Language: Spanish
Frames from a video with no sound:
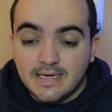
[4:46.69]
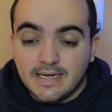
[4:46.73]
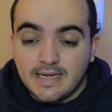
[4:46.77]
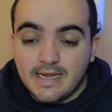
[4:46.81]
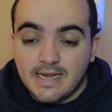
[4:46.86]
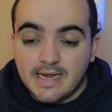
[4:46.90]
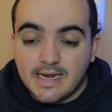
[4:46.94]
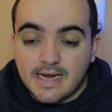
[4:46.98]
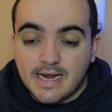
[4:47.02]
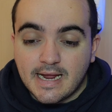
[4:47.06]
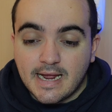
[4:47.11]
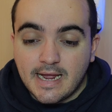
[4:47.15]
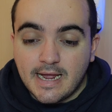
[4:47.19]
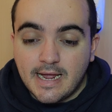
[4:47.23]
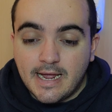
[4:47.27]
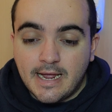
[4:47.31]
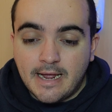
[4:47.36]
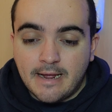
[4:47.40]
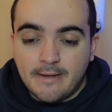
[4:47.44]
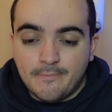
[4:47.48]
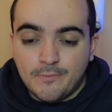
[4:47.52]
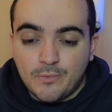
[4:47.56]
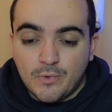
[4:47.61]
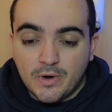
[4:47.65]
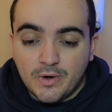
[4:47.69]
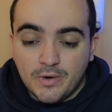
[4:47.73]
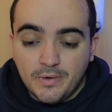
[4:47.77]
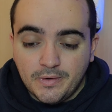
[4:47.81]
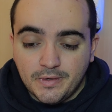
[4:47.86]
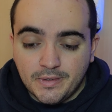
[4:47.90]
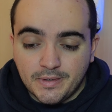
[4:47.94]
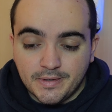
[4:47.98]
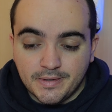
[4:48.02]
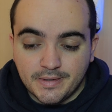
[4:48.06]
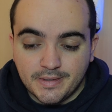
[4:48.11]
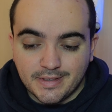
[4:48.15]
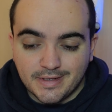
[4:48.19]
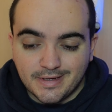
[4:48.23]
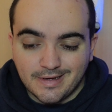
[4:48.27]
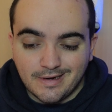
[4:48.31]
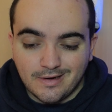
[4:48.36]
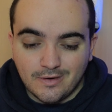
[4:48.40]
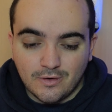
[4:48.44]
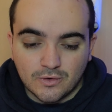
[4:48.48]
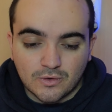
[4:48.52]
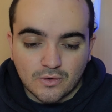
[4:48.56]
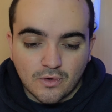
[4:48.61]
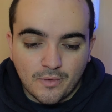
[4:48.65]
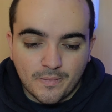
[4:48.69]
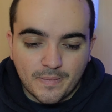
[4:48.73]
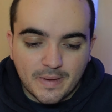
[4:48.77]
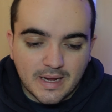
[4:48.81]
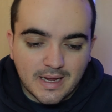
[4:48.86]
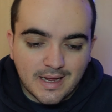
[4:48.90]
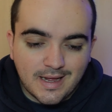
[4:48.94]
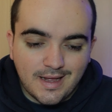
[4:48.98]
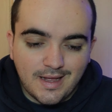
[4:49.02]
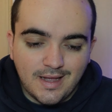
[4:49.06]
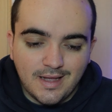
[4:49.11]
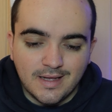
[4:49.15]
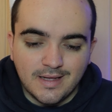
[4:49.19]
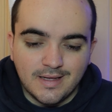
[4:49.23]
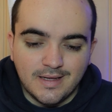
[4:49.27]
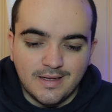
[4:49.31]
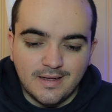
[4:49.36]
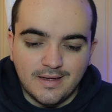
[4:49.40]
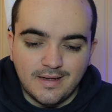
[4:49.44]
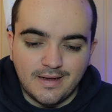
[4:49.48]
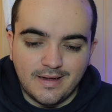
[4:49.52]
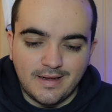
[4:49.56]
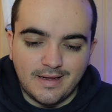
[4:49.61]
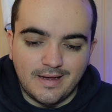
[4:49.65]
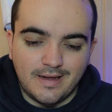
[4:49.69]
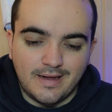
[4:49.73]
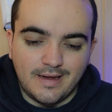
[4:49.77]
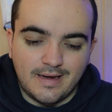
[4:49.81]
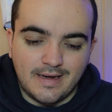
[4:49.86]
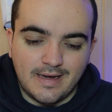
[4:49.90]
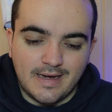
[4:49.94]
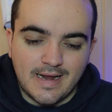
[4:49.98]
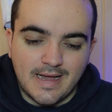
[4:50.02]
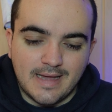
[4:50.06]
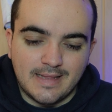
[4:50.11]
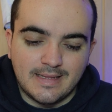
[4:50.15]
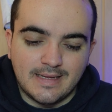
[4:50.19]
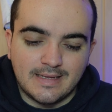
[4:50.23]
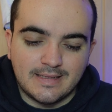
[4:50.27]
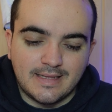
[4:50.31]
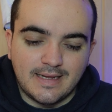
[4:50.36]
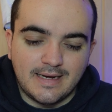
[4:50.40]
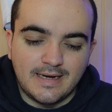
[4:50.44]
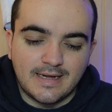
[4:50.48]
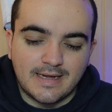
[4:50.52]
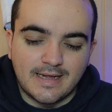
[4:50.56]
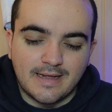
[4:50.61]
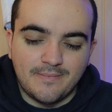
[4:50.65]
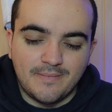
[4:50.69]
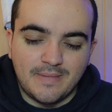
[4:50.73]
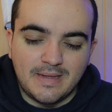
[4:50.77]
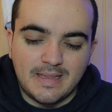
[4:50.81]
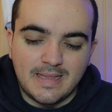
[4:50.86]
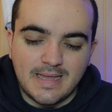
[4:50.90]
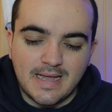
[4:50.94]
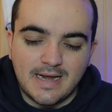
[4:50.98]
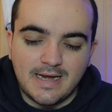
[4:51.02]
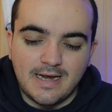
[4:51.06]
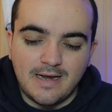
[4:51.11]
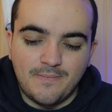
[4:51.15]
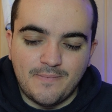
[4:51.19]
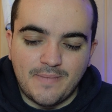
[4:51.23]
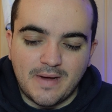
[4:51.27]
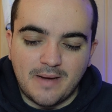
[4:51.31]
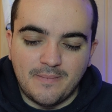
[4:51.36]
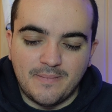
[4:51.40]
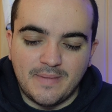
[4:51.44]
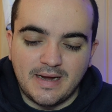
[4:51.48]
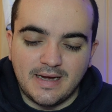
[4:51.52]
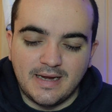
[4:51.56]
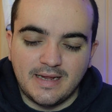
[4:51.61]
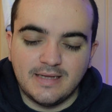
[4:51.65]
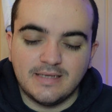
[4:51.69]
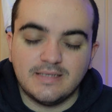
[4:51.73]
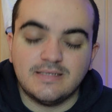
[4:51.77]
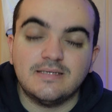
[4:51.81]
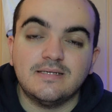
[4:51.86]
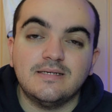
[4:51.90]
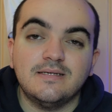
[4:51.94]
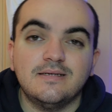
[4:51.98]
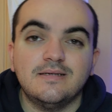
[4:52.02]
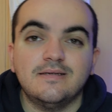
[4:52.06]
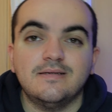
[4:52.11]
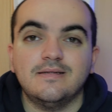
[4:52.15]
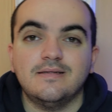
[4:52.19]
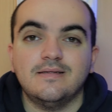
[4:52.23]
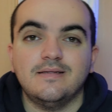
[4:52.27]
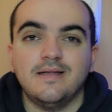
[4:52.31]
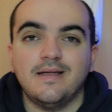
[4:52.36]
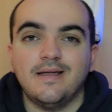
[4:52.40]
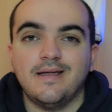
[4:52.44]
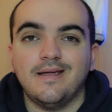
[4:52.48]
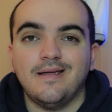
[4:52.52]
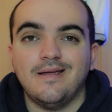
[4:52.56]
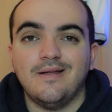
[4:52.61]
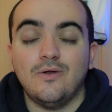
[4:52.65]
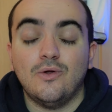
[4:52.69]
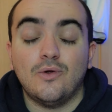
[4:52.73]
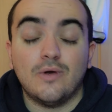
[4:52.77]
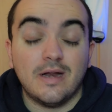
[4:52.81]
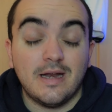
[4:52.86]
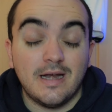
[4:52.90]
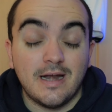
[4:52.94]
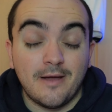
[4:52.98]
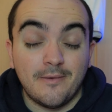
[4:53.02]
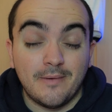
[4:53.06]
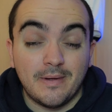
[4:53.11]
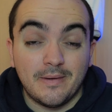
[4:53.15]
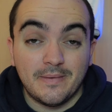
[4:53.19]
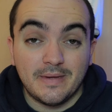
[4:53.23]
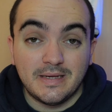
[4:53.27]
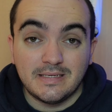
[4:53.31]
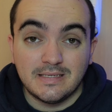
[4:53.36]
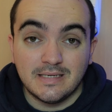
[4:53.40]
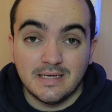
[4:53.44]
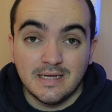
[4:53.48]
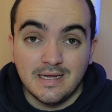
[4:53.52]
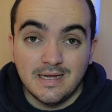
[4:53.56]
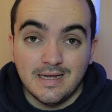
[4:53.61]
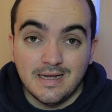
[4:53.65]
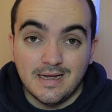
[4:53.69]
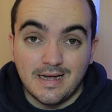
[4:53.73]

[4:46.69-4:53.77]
y que, bueno, eh, Lot Kopecky eh, nada tiene que envidiar el palmarés de Lorena Vives